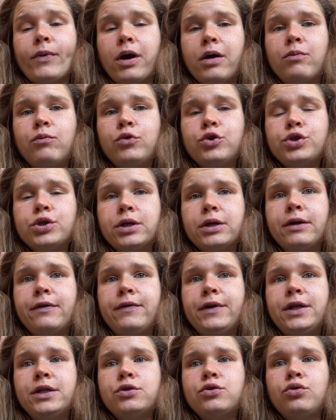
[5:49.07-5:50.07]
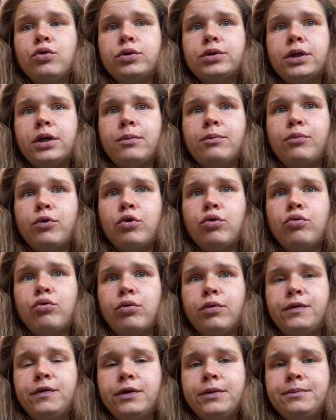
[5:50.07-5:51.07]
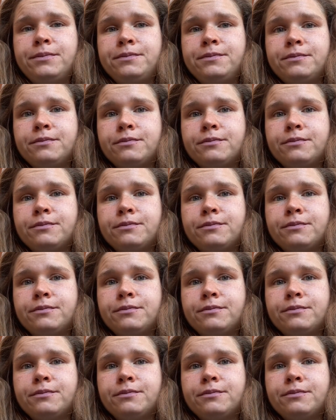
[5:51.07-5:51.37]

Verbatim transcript: можно говорить с доктором про кофе.